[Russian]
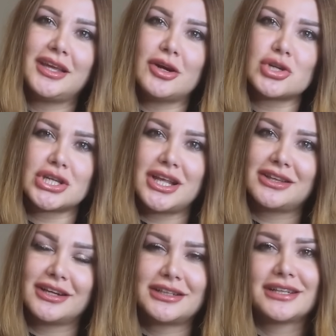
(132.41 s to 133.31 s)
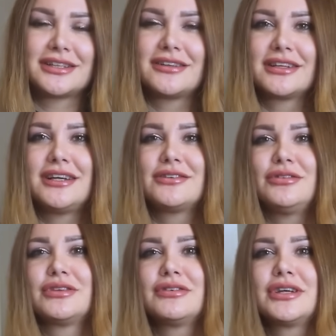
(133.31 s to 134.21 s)
Я уже неоднократно
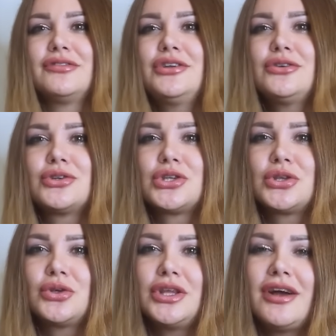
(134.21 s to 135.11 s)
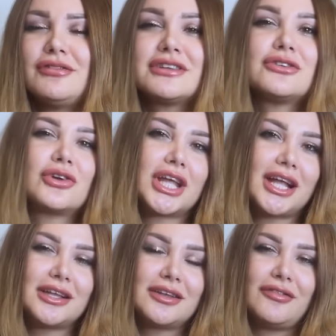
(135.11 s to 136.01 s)
рассказывала в своих видео, что я в восторге
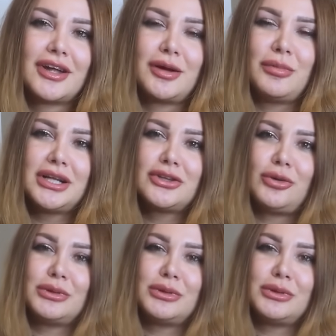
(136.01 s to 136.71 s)
от этого аромата.